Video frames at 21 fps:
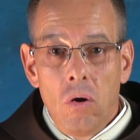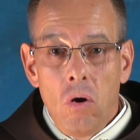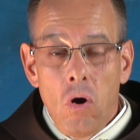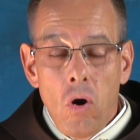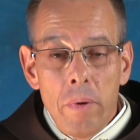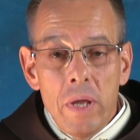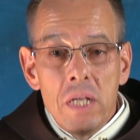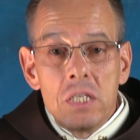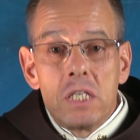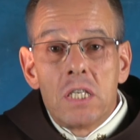
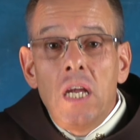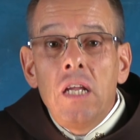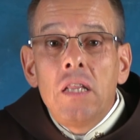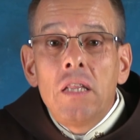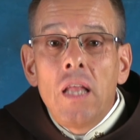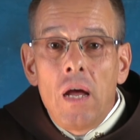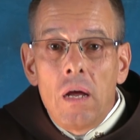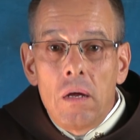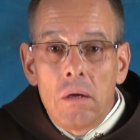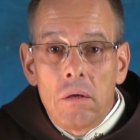
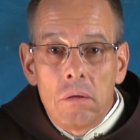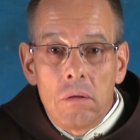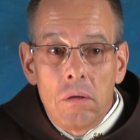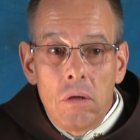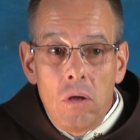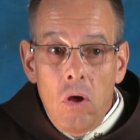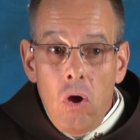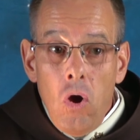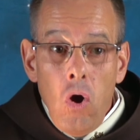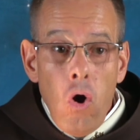jovencita,
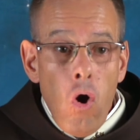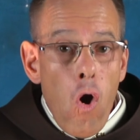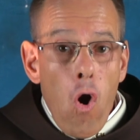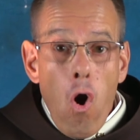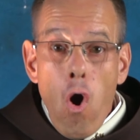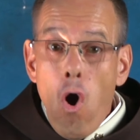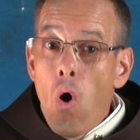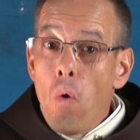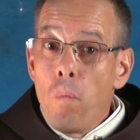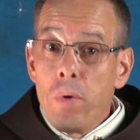
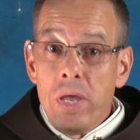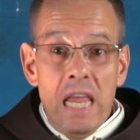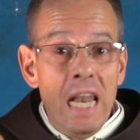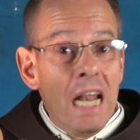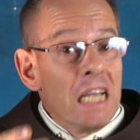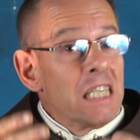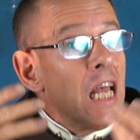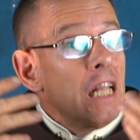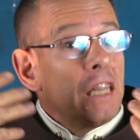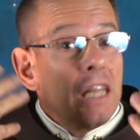o
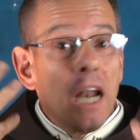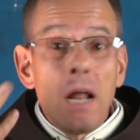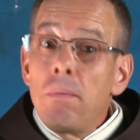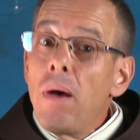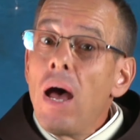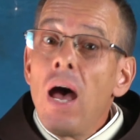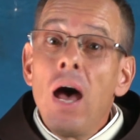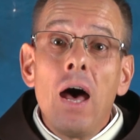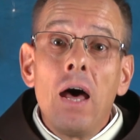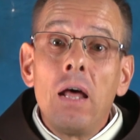vienes a
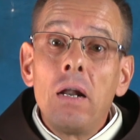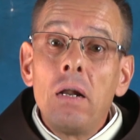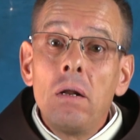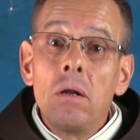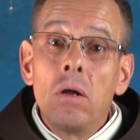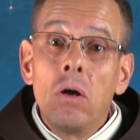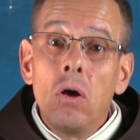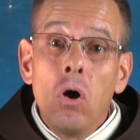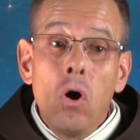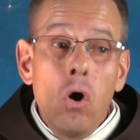trabajar
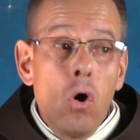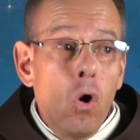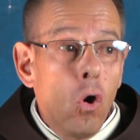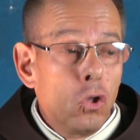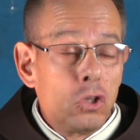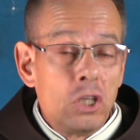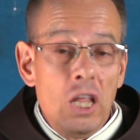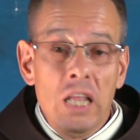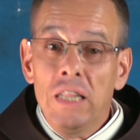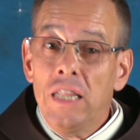
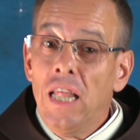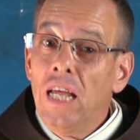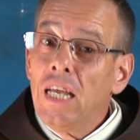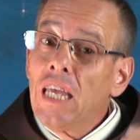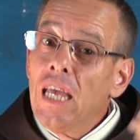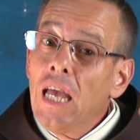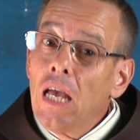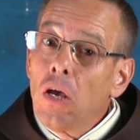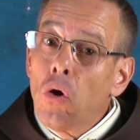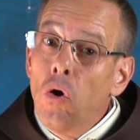o tendré
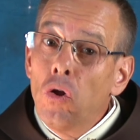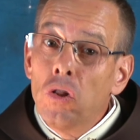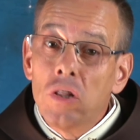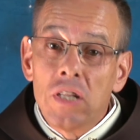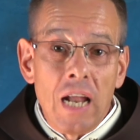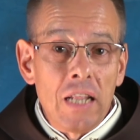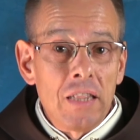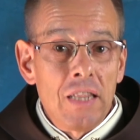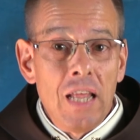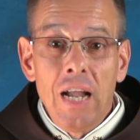que
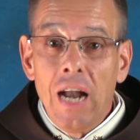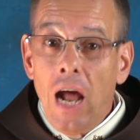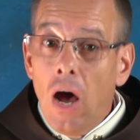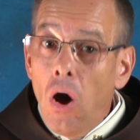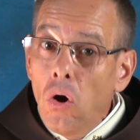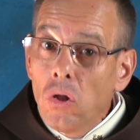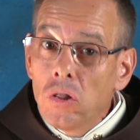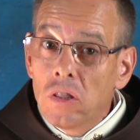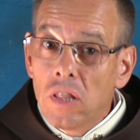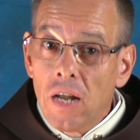contratar a
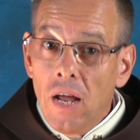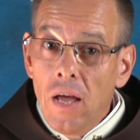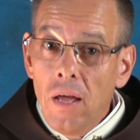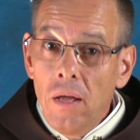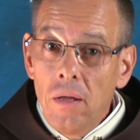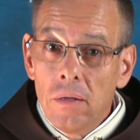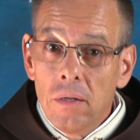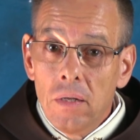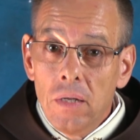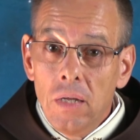
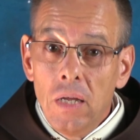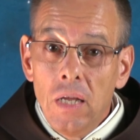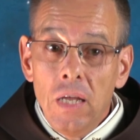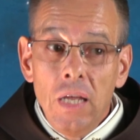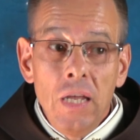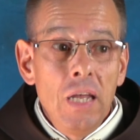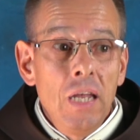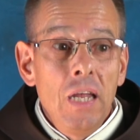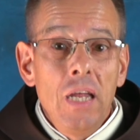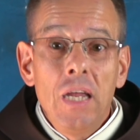otra
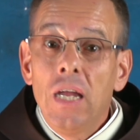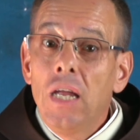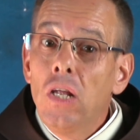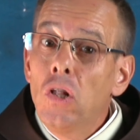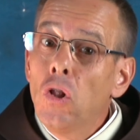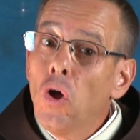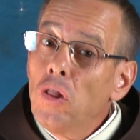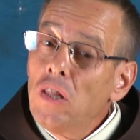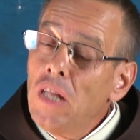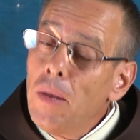y
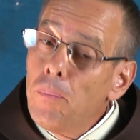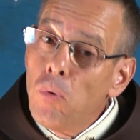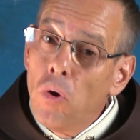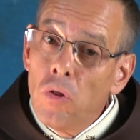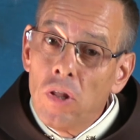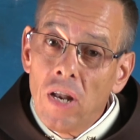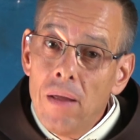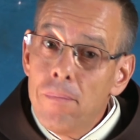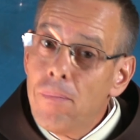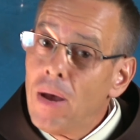no te
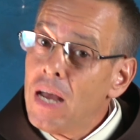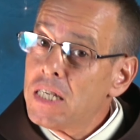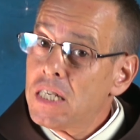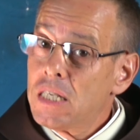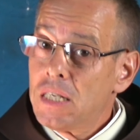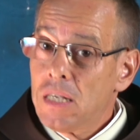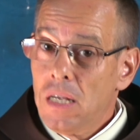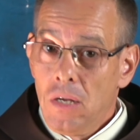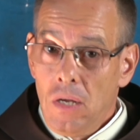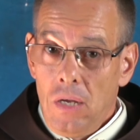podré
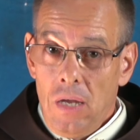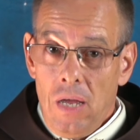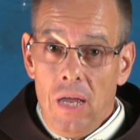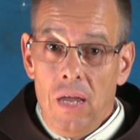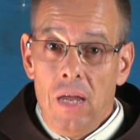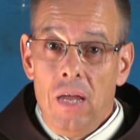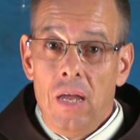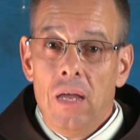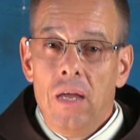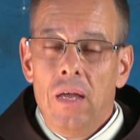más,
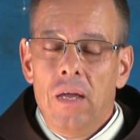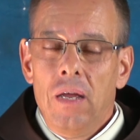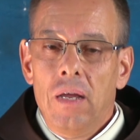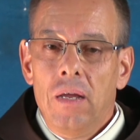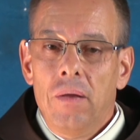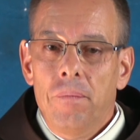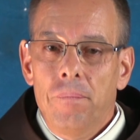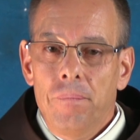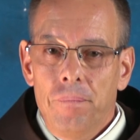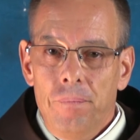
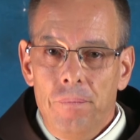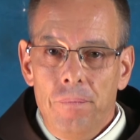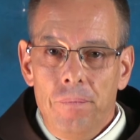eh,